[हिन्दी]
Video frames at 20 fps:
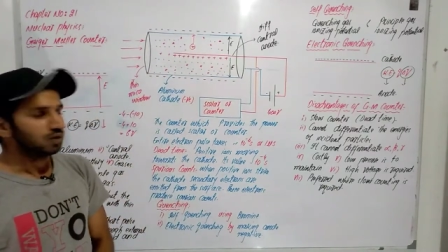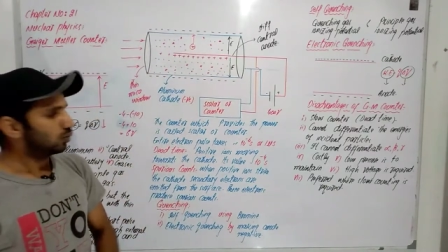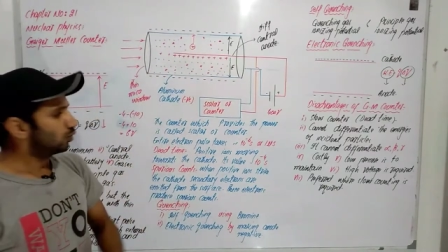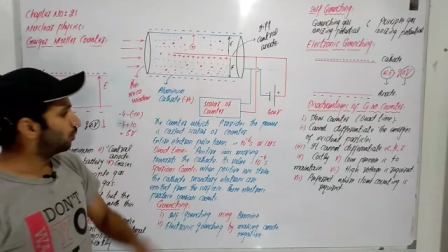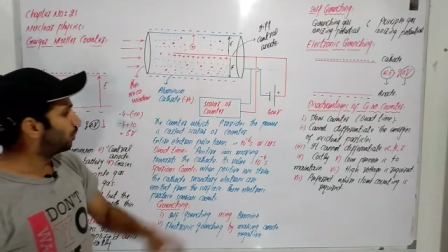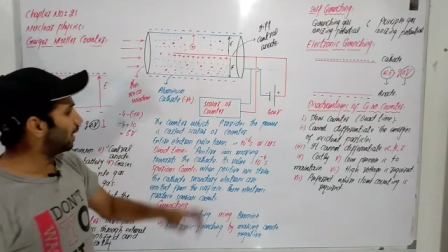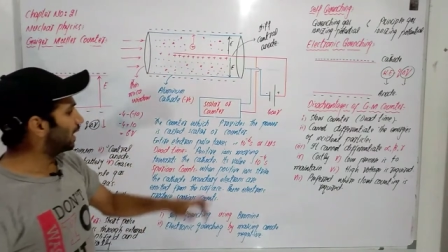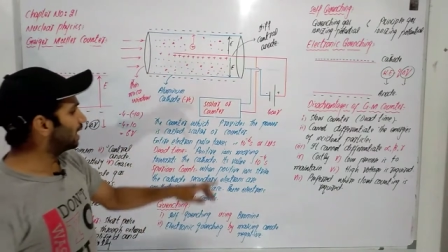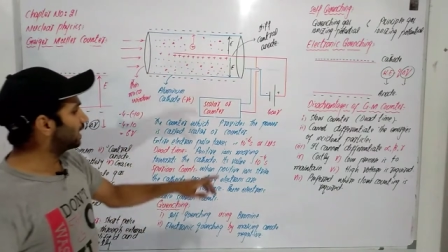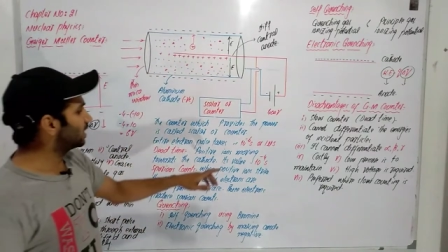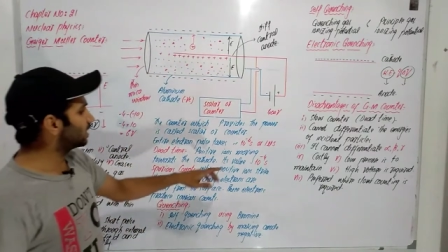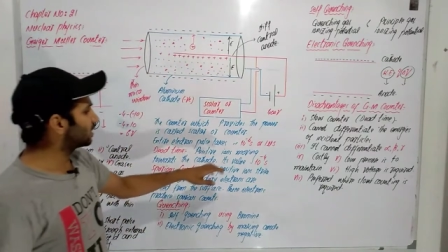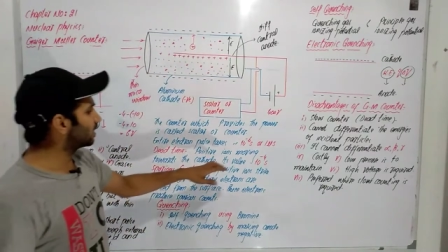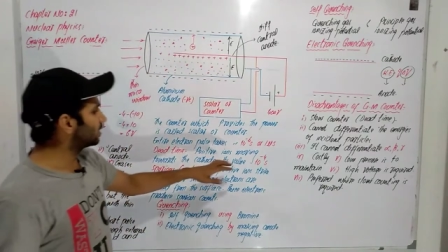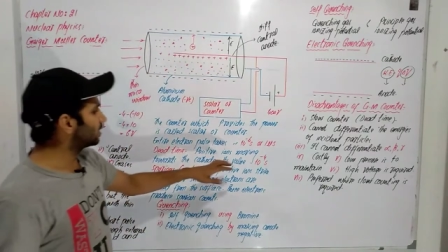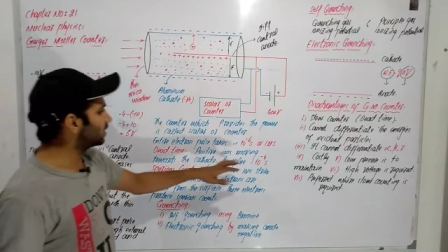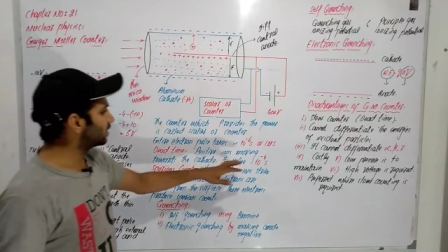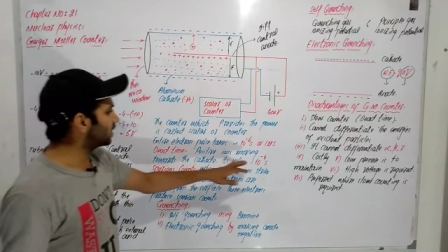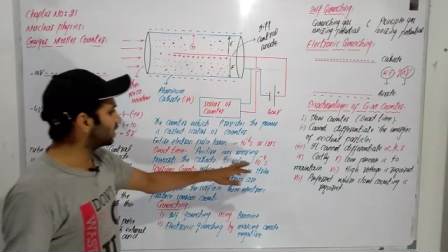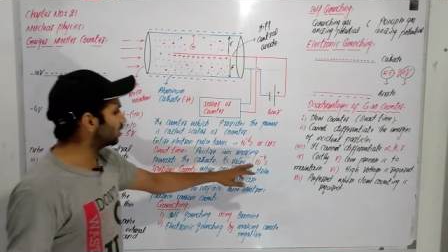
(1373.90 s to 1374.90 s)
वो पहले
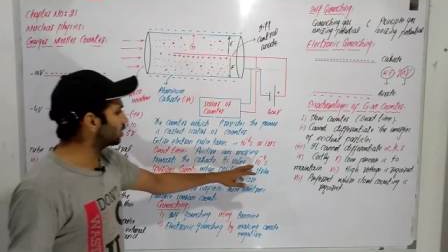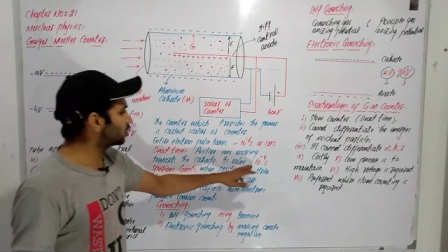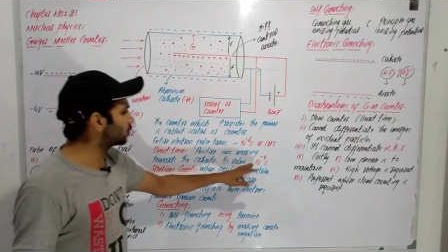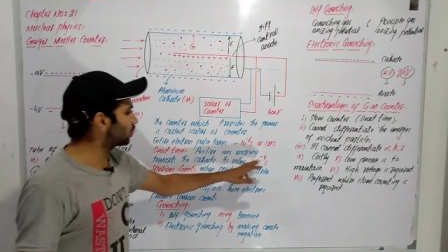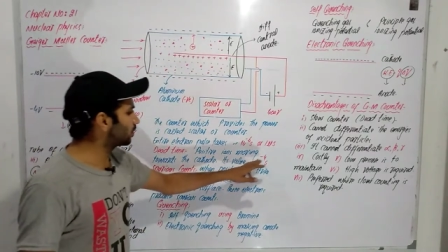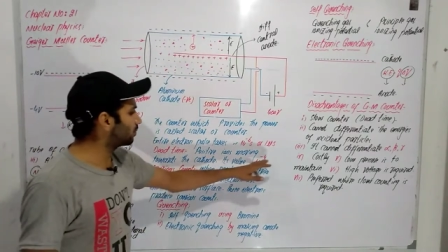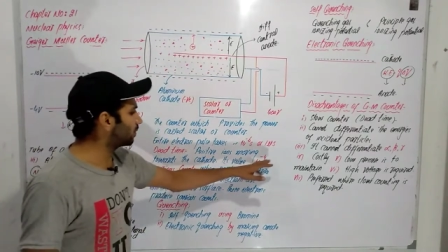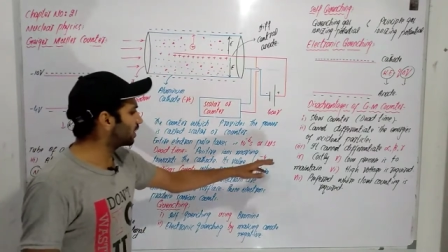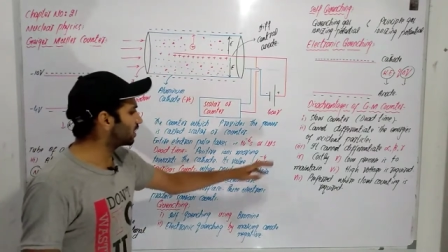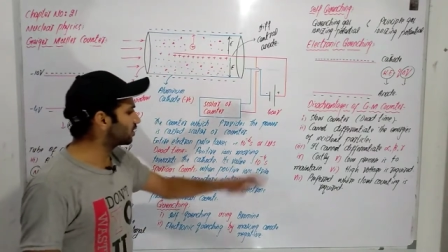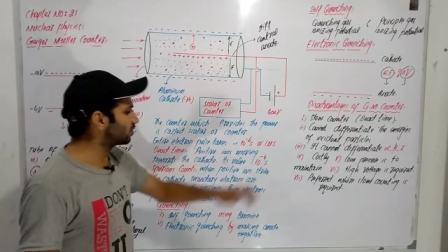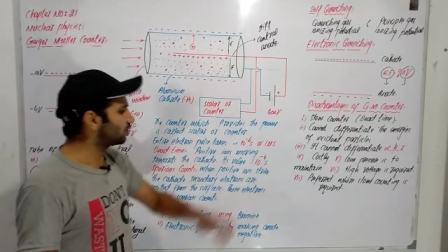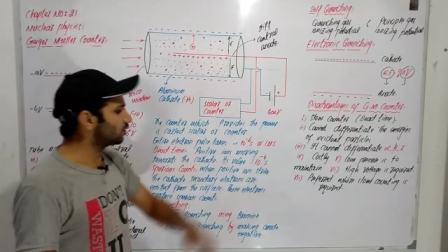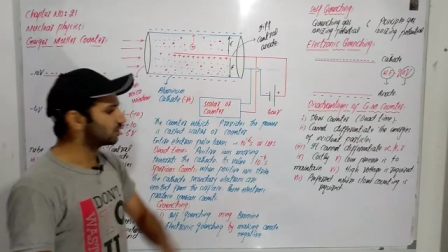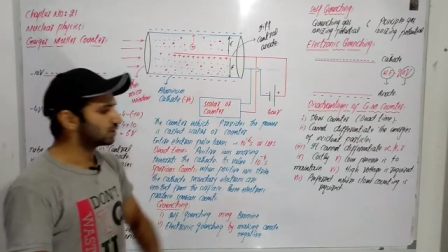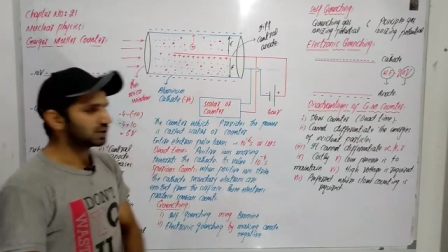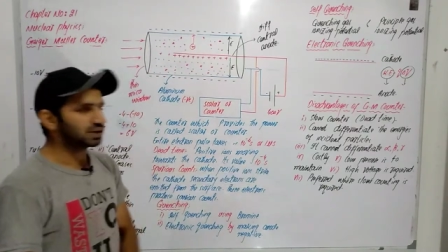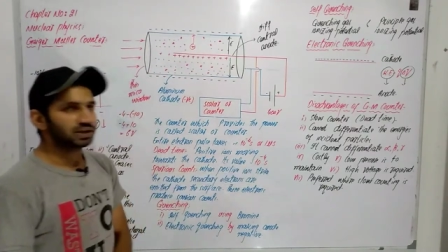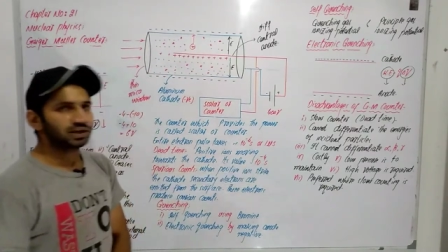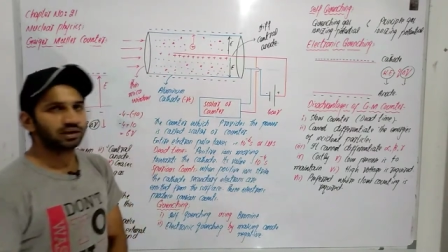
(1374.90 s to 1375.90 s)
कितना था टेन पर माइनस
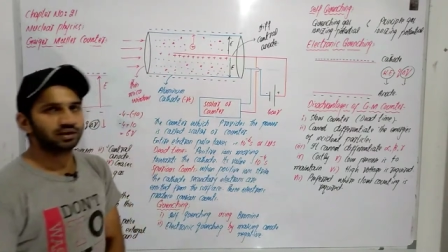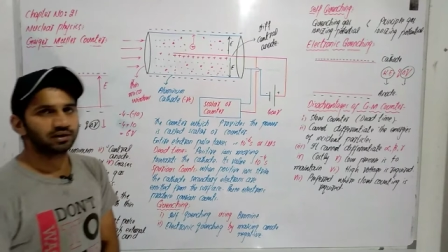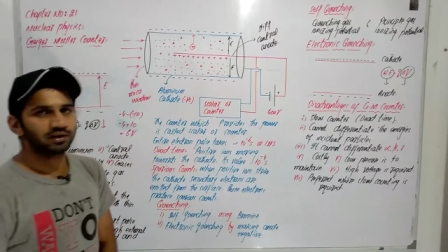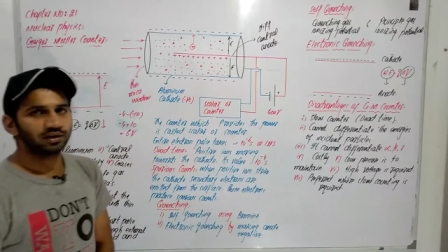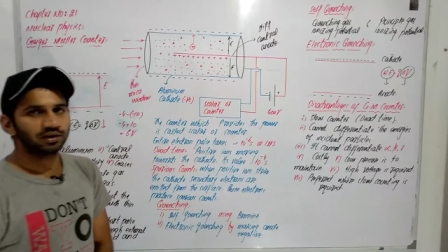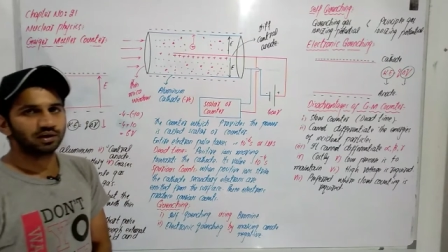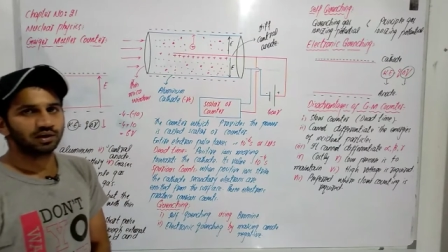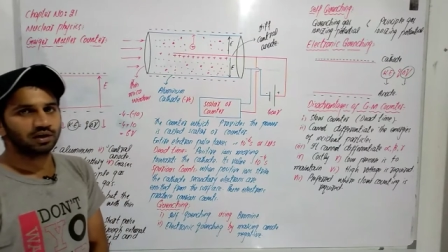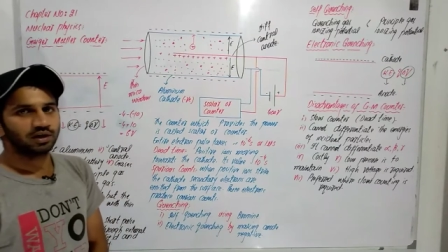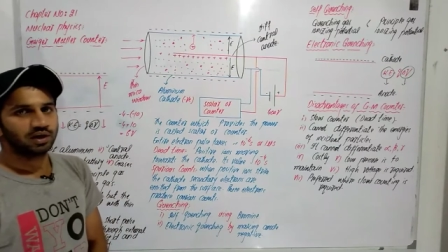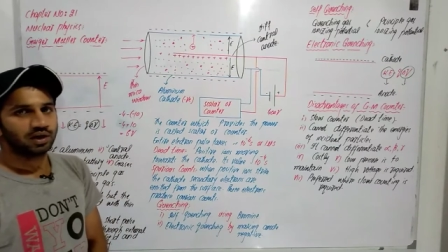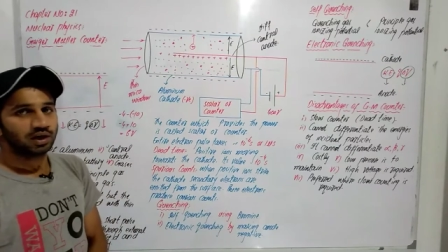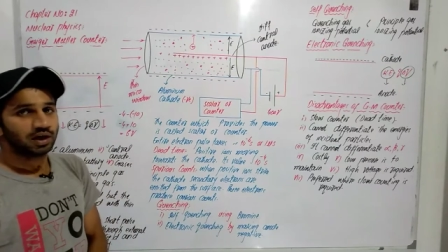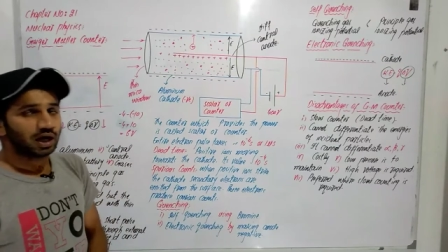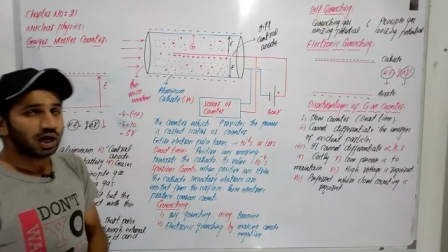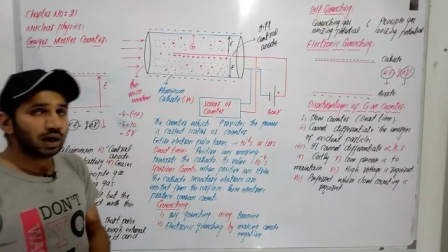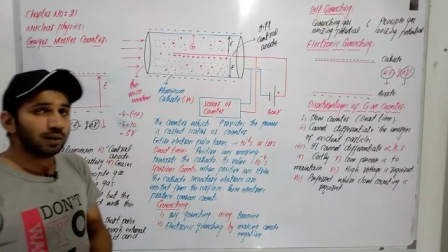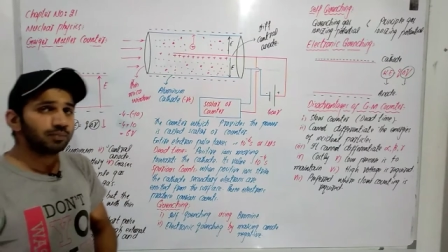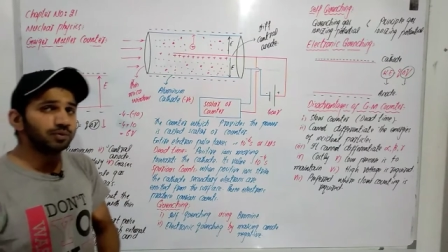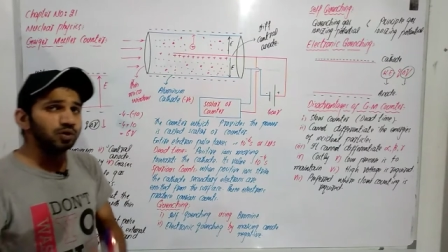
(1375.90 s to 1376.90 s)
फोर सेकेंड
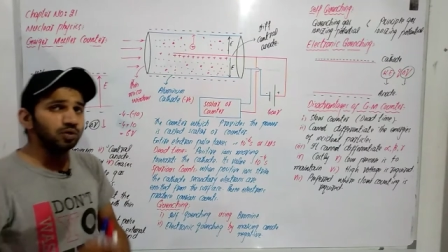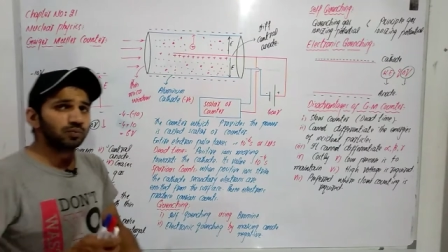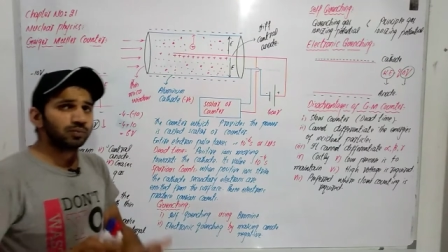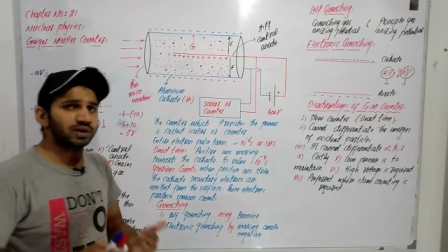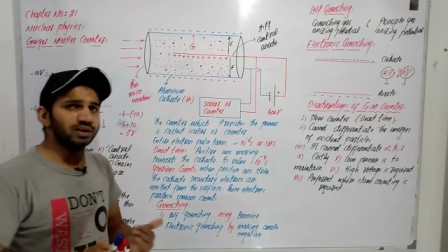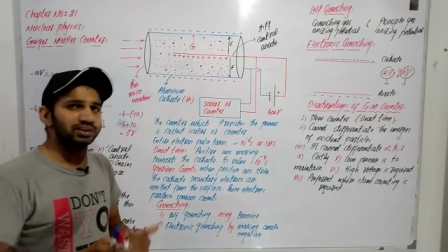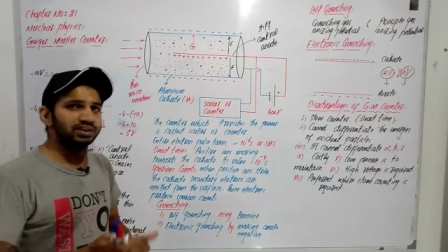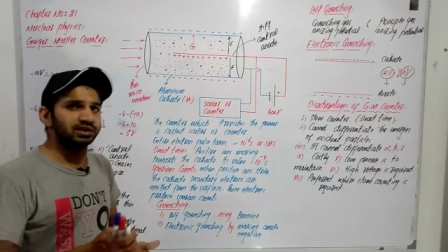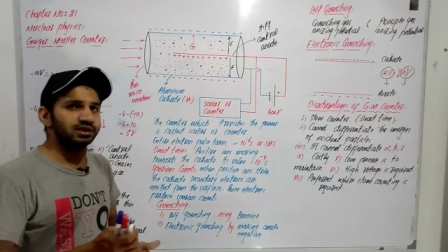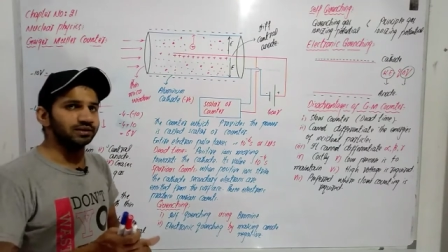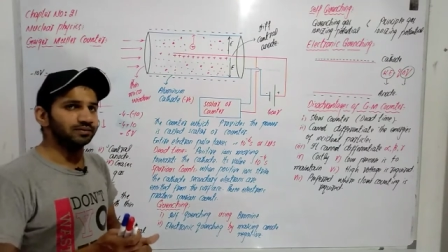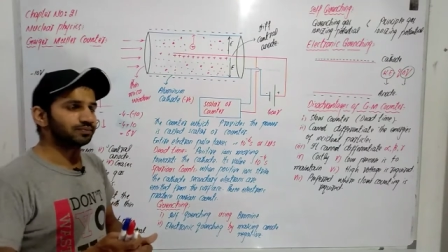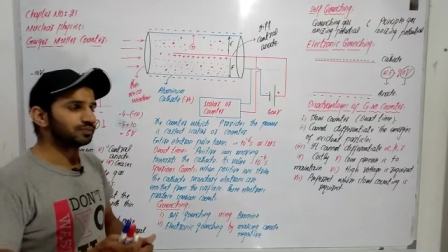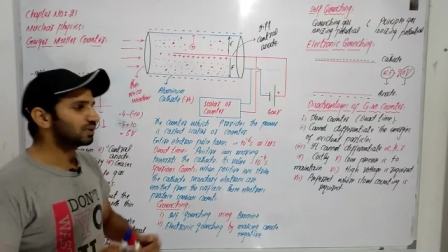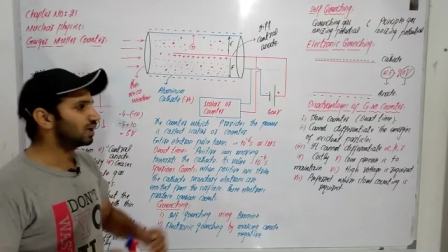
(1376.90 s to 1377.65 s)
अब क्यों बढ़ जाएगा